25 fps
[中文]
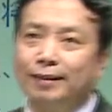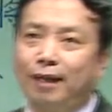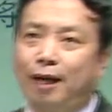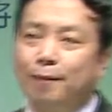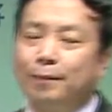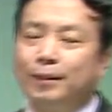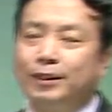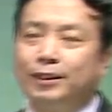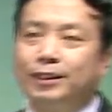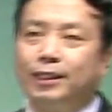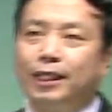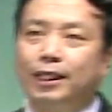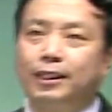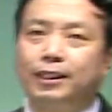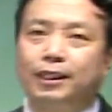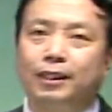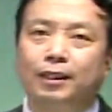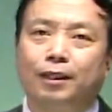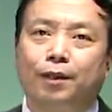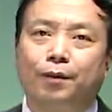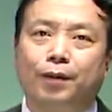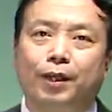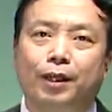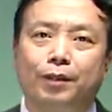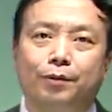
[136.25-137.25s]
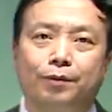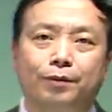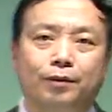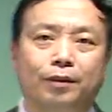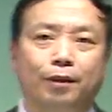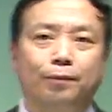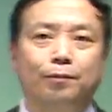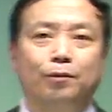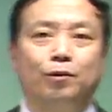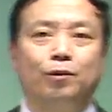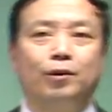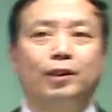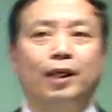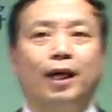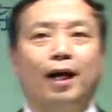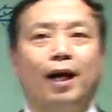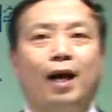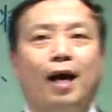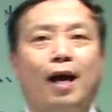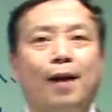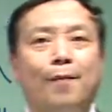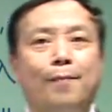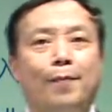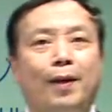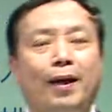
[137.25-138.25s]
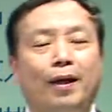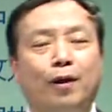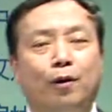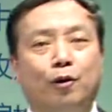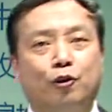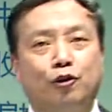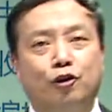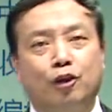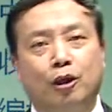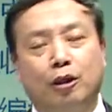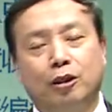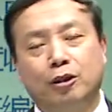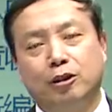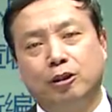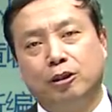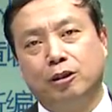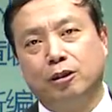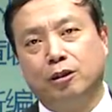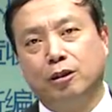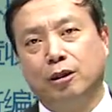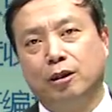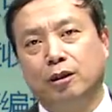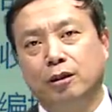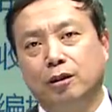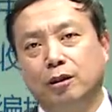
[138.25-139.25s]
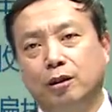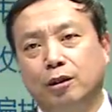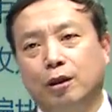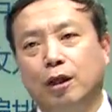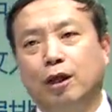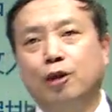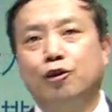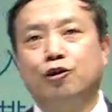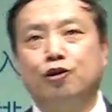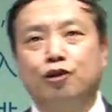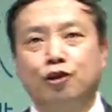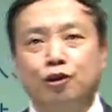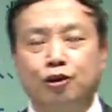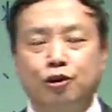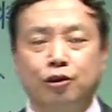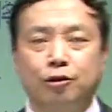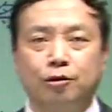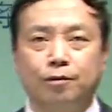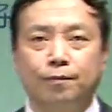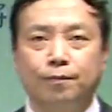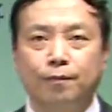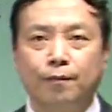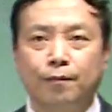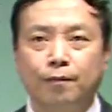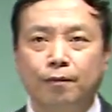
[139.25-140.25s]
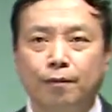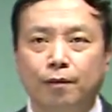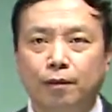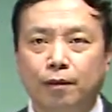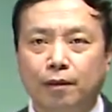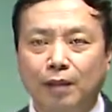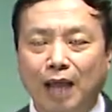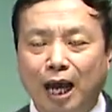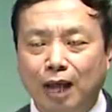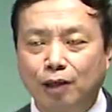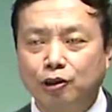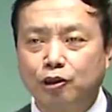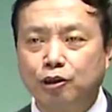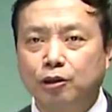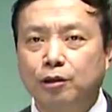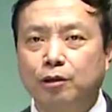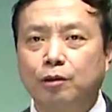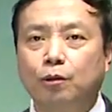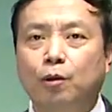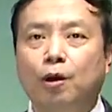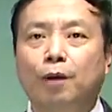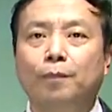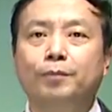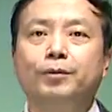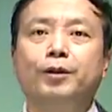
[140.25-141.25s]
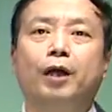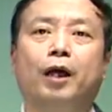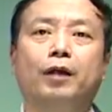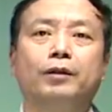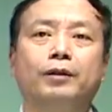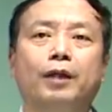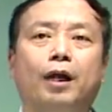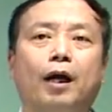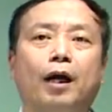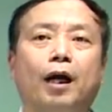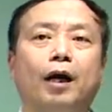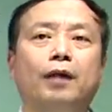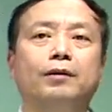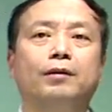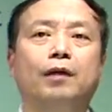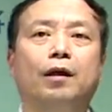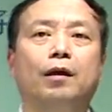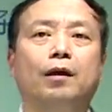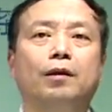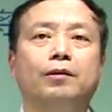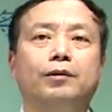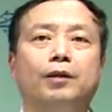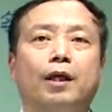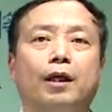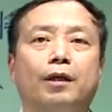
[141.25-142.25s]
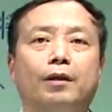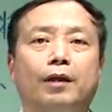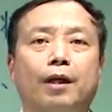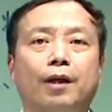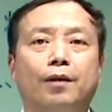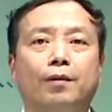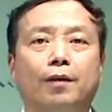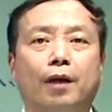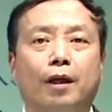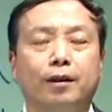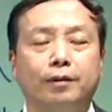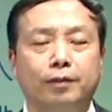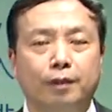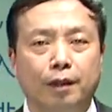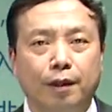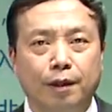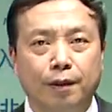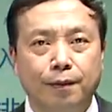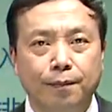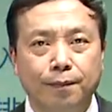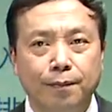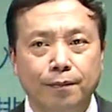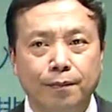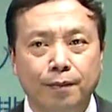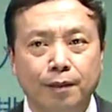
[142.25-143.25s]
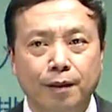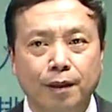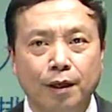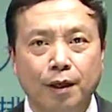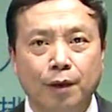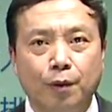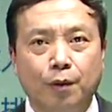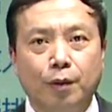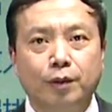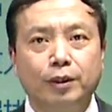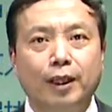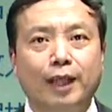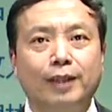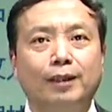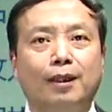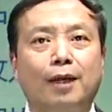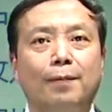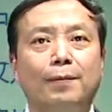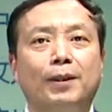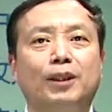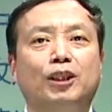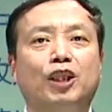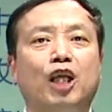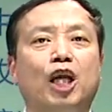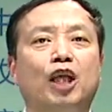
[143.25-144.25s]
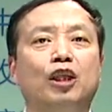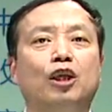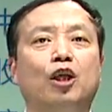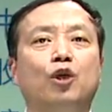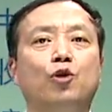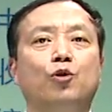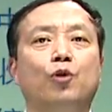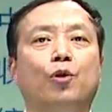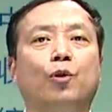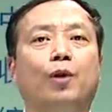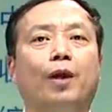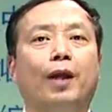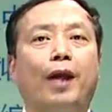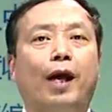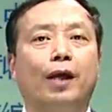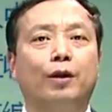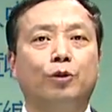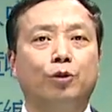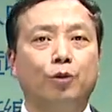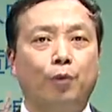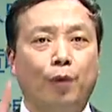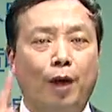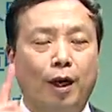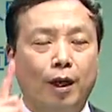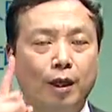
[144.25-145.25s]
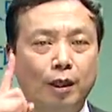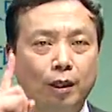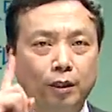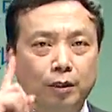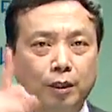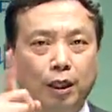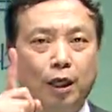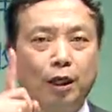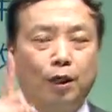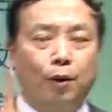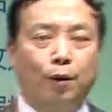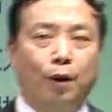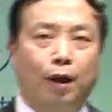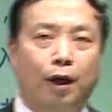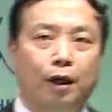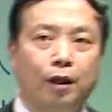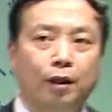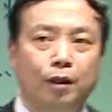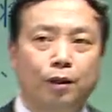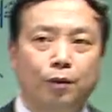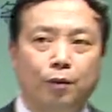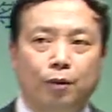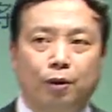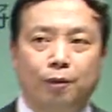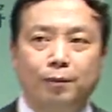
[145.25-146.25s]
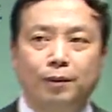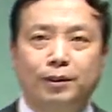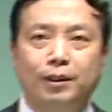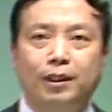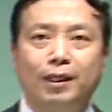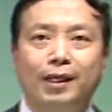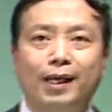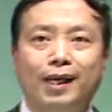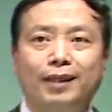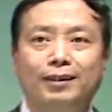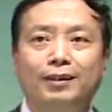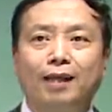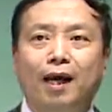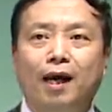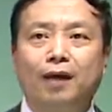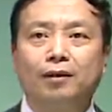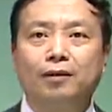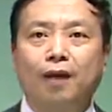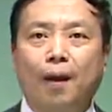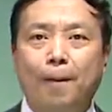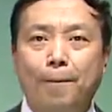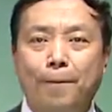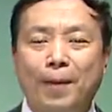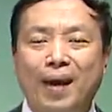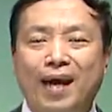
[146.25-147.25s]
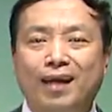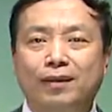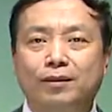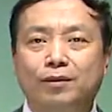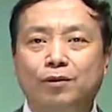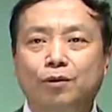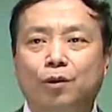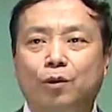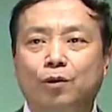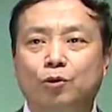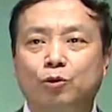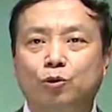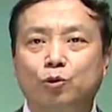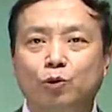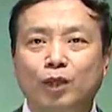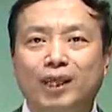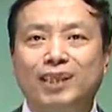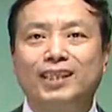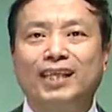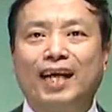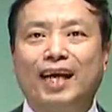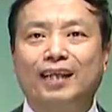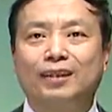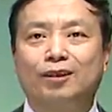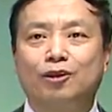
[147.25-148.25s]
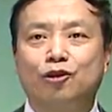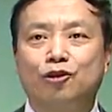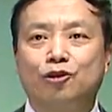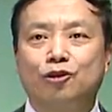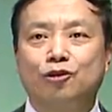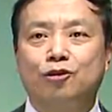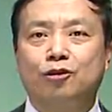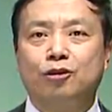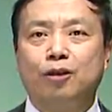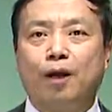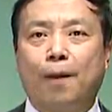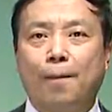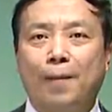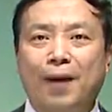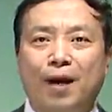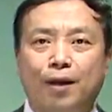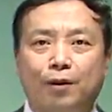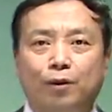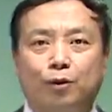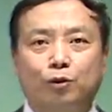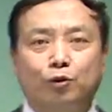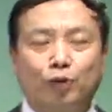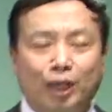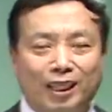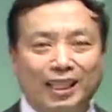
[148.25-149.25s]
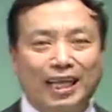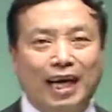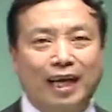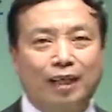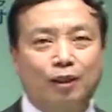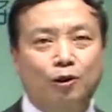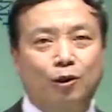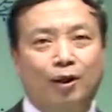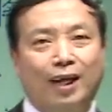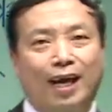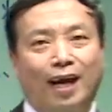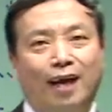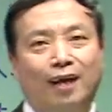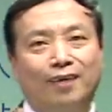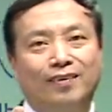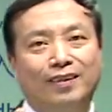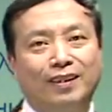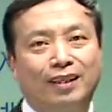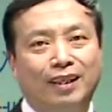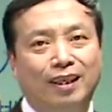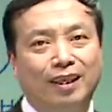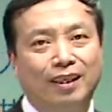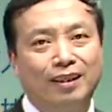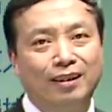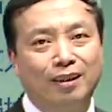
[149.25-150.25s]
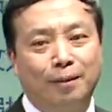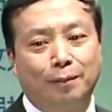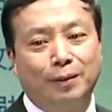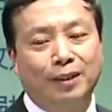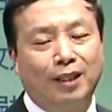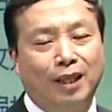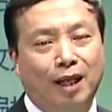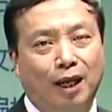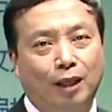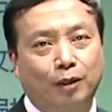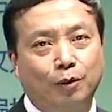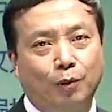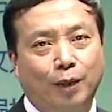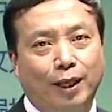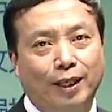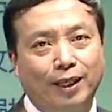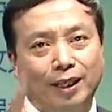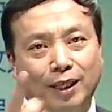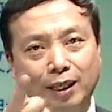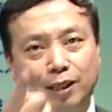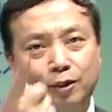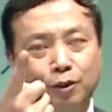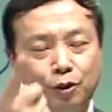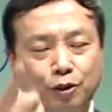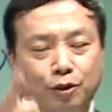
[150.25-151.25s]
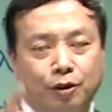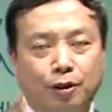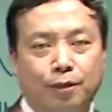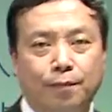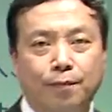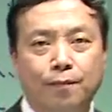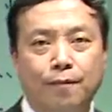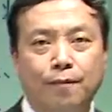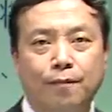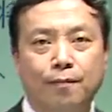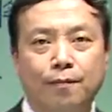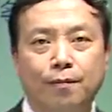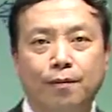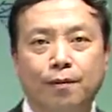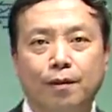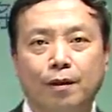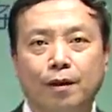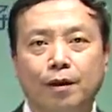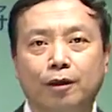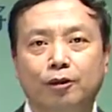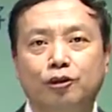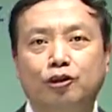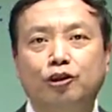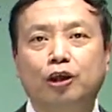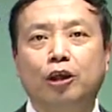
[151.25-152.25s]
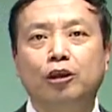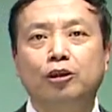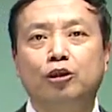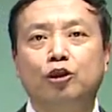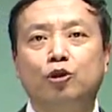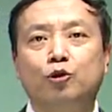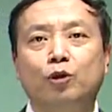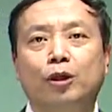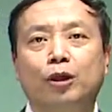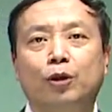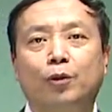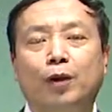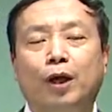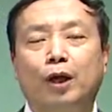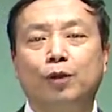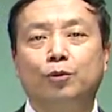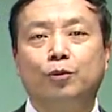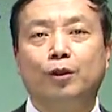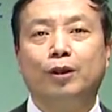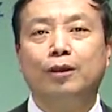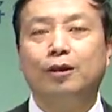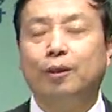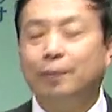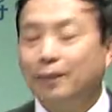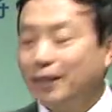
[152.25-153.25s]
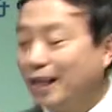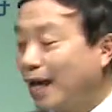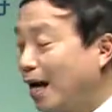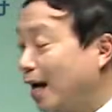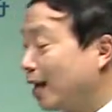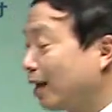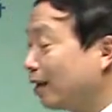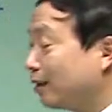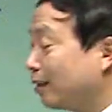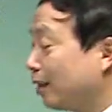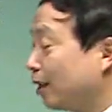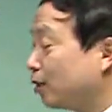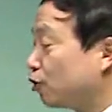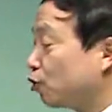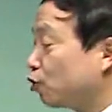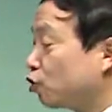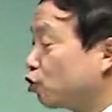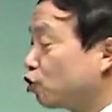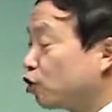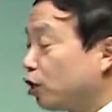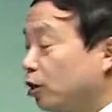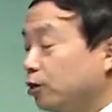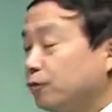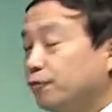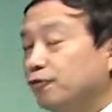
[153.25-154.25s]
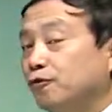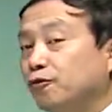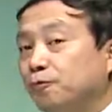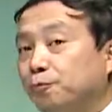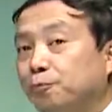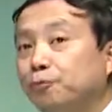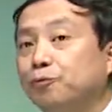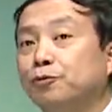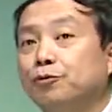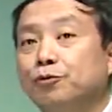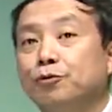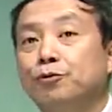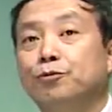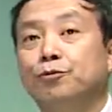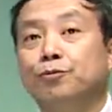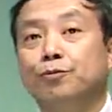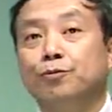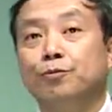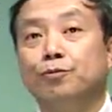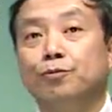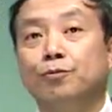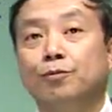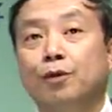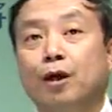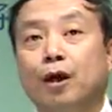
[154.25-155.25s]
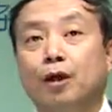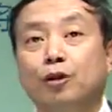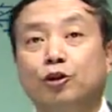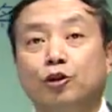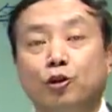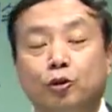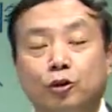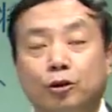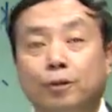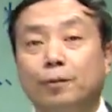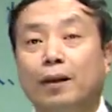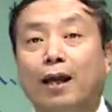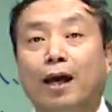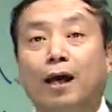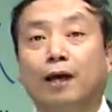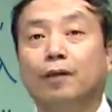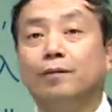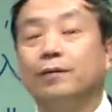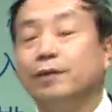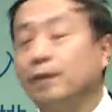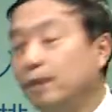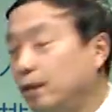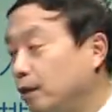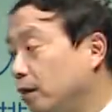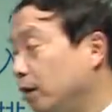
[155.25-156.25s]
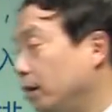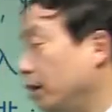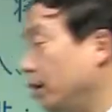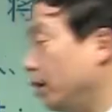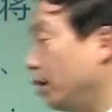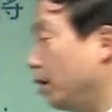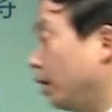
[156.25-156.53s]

那么这新的会计准则目前还没有正式啊实施，但是我们教材按照这个内容来写了。我在前面曾经说过两句话，第一句话，我们今年教材变动最大的、实质性变动最大就两个问题。那么这两句话，一个就是增值税的会计处理，那么第二个呢就是政府补助啊，就这么两个问题。